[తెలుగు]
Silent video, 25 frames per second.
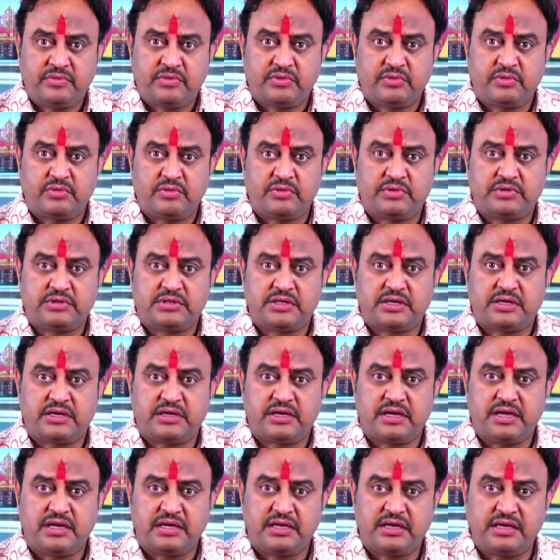త్రోట్
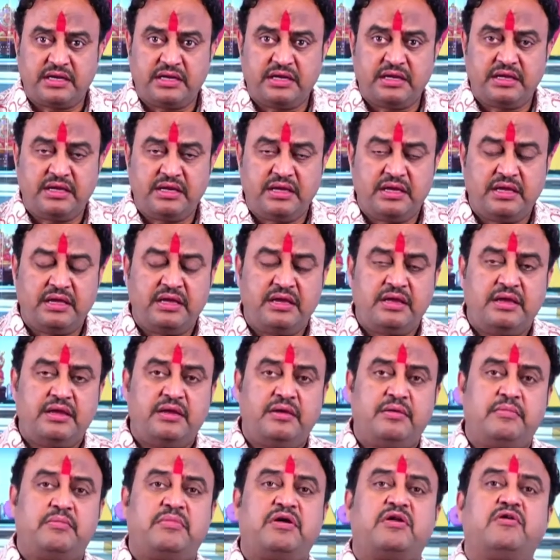చక్రాన్ని
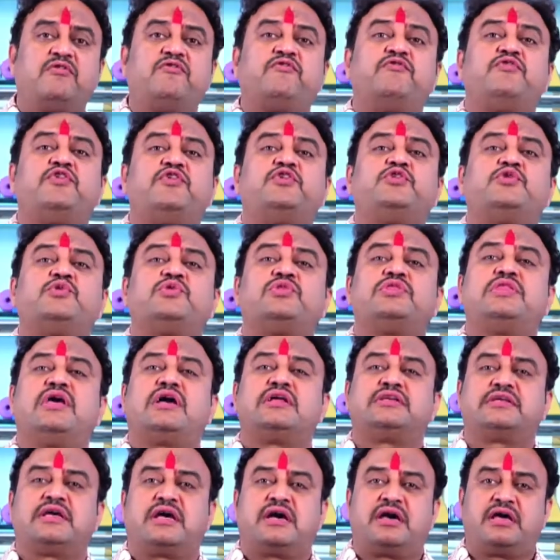మనం విశుద్ధ
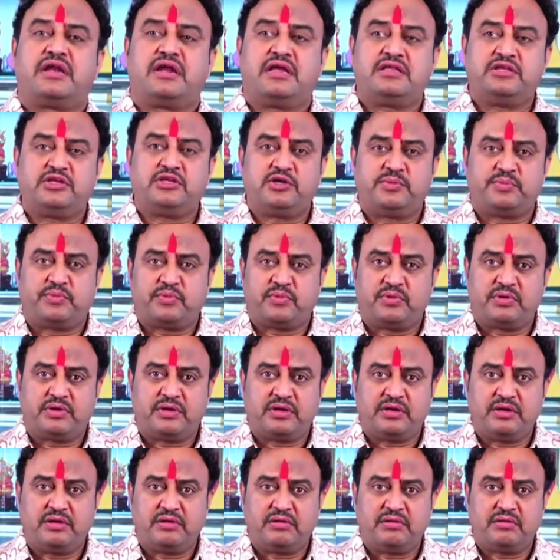చక్ర అని
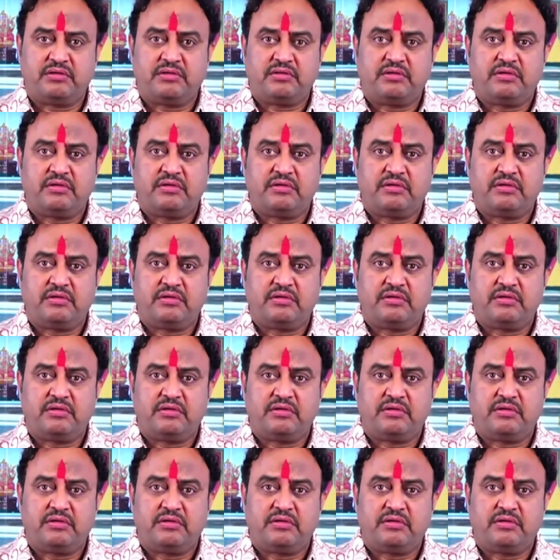చెప్పుకుంటున్నాం